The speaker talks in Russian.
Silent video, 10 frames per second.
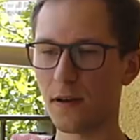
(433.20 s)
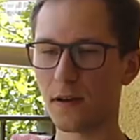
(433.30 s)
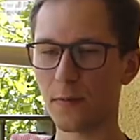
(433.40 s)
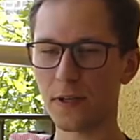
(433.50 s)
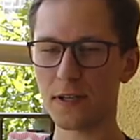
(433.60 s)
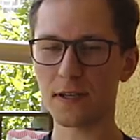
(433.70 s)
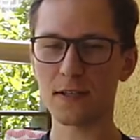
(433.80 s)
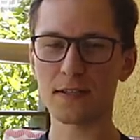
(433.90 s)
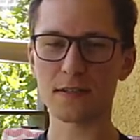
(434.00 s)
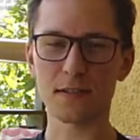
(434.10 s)

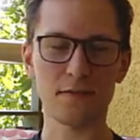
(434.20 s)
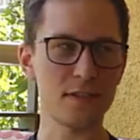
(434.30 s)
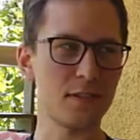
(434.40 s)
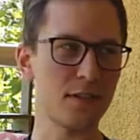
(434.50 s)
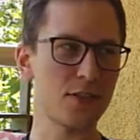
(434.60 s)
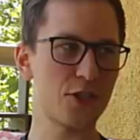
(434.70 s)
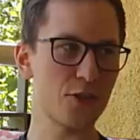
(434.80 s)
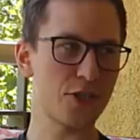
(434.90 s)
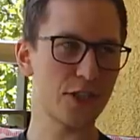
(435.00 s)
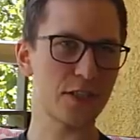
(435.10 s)
Компания создавала
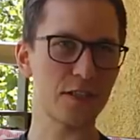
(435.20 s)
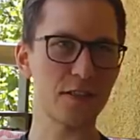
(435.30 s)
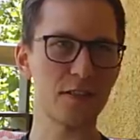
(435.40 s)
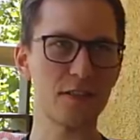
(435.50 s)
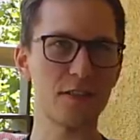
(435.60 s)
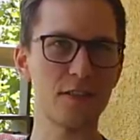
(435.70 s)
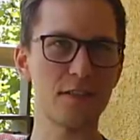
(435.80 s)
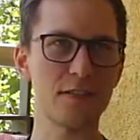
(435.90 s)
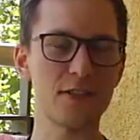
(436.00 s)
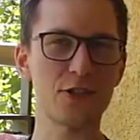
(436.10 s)
счетчики,
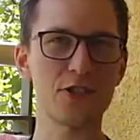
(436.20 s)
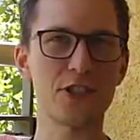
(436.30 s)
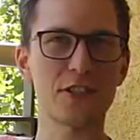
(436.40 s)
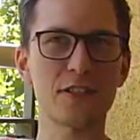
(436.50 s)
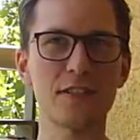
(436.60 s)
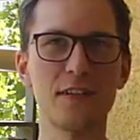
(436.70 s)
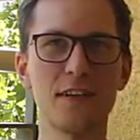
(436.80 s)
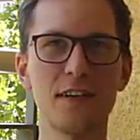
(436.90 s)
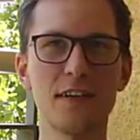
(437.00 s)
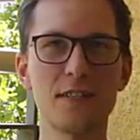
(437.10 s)
не счетчики,
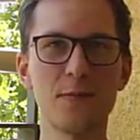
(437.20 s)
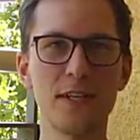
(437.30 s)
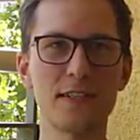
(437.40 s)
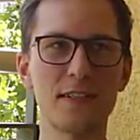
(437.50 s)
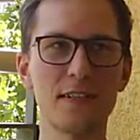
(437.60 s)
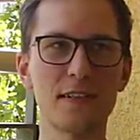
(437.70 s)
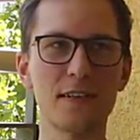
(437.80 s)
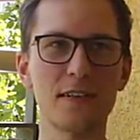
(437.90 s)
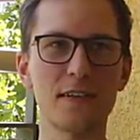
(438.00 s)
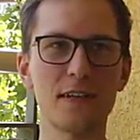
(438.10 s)

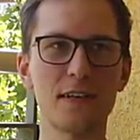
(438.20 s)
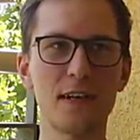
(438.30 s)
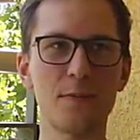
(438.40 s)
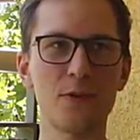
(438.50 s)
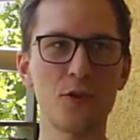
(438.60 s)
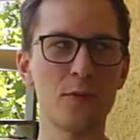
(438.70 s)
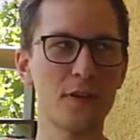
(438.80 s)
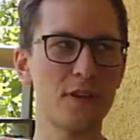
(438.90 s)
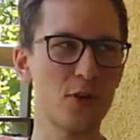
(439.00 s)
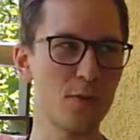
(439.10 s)
измерители
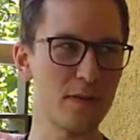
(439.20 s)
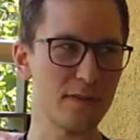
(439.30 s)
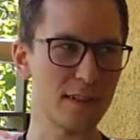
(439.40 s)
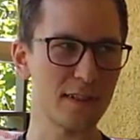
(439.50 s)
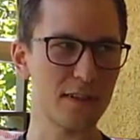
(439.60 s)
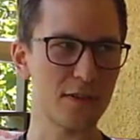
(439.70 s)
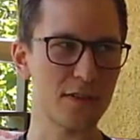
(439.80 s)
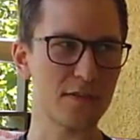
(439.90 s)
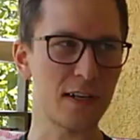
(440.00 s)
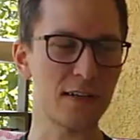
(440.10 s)
объема топлива, которые
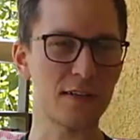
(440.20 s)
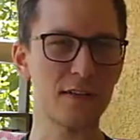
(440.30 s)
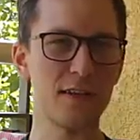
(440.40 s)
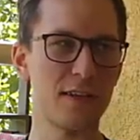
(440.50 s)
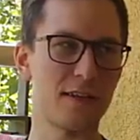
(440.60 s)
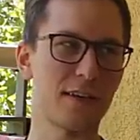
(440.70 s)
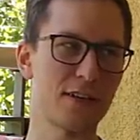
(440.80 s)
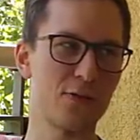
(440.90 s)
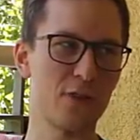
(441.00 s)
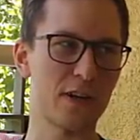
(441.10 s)
называли, это такая
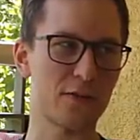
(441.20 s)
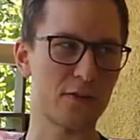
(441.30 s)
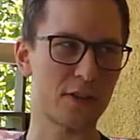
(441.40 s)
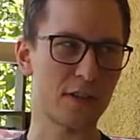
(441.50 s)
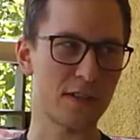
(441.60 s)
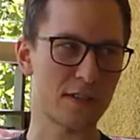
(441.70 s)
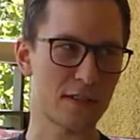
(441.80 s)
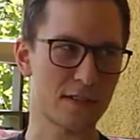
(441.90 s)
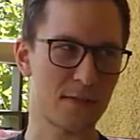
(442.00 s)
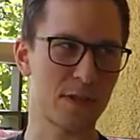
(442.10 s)
штука, которую ты, ты
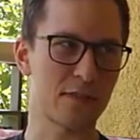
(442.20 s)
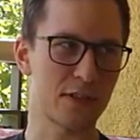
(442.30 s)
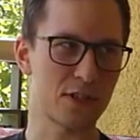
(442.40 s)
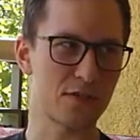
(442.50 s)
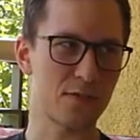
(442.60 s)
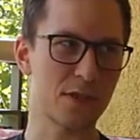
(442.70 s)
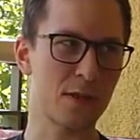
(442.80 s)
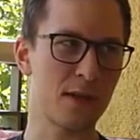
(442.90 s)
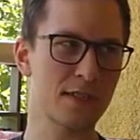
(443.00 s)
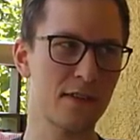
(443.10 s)
запихиваешь в
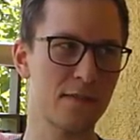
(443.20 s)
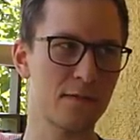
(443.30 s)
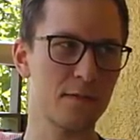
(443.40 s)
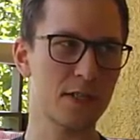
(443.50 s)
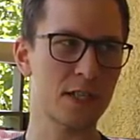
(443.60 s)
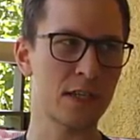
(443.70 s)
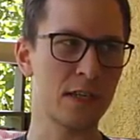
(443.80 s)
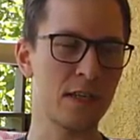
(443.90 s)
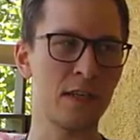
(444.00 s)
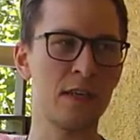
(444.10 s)
бензобак своей
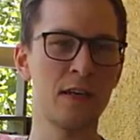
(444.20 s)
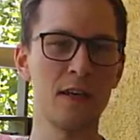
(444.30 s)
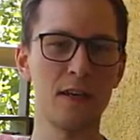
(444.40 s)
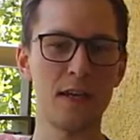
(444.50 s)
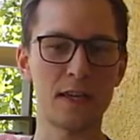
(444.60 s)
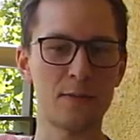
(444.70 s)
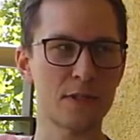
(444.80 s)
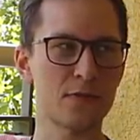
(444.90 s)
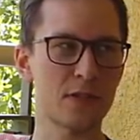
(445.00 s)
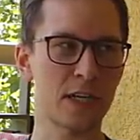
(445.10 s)
машины, и, и ты, по
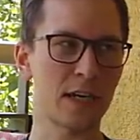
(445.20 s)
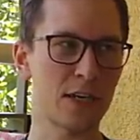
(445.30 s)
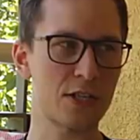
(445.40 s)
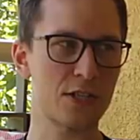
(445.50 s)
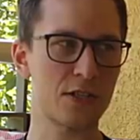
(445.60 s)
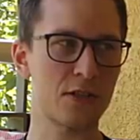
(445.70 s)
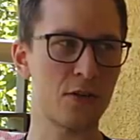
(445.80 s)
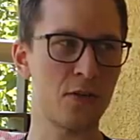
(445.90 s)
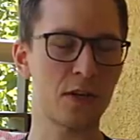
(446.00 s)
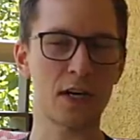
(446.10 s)
сути, трекаешь
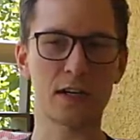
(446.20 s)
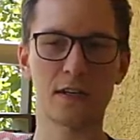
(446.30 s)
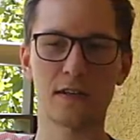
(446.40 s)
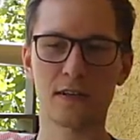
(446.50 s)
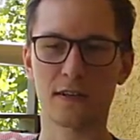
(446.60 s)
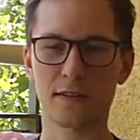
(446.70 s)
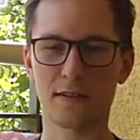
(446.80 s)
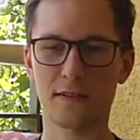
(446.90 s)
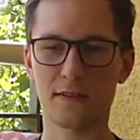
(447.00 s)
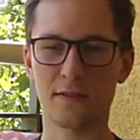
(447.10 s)
то, как, как
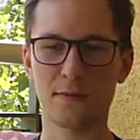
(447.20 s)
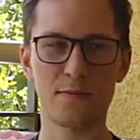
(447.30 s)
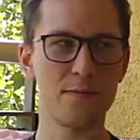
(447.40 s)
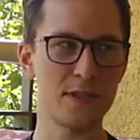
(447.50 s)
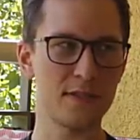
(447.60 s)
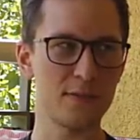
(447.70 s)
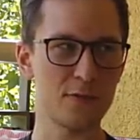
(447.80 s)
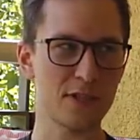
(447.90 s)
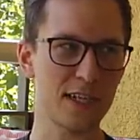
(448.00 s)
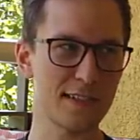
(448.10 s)
э, бензин
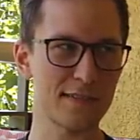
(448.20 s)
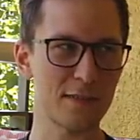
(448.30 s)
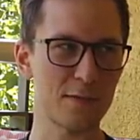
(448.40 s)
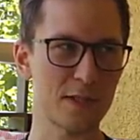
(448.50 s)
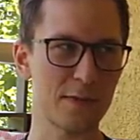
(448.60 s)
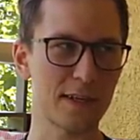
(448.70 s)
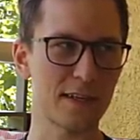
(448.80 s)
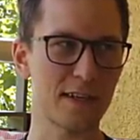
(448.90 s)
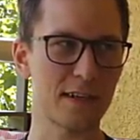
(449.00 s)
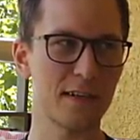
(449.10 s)
уменьшается в этом
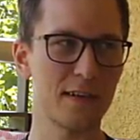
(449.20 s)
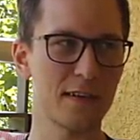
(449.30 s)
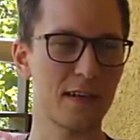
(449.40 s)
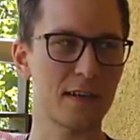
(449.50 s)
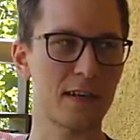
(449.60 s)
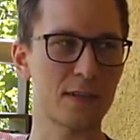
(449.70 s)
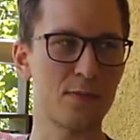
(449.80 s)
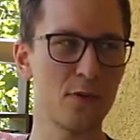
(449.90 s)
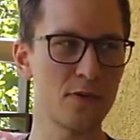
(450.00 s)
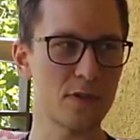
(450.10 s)
бензобаке, как, как, как
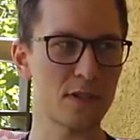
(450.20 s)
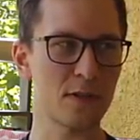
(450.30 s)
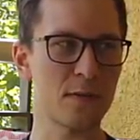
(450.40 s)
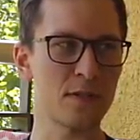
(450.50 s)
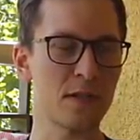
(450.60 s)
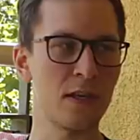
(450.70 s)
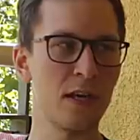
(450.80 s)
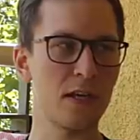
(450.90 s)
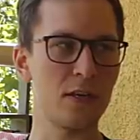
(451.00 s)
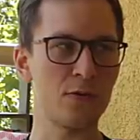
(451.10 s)
используется этот бензин,
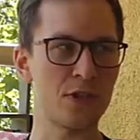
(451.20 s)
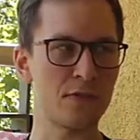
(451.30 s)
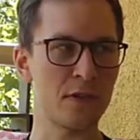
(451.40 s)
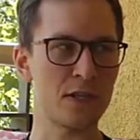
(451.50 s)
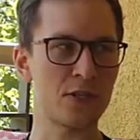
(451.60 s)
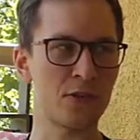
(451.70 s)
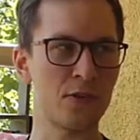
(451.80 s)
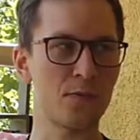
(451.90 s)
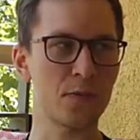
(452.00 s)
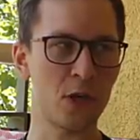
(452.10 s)
учитывая
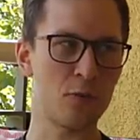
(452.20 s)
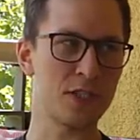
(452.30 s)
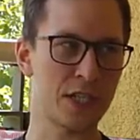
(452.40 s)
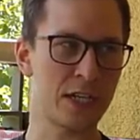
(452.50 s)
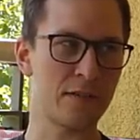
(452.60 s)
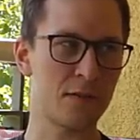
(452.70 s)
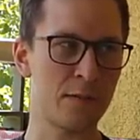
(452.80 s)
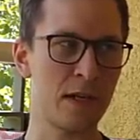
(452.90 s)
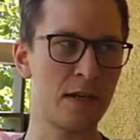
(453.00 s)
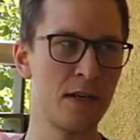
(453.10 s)
еще геоположение
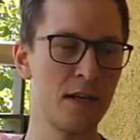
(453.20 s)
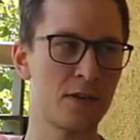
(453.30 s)
автомобиля.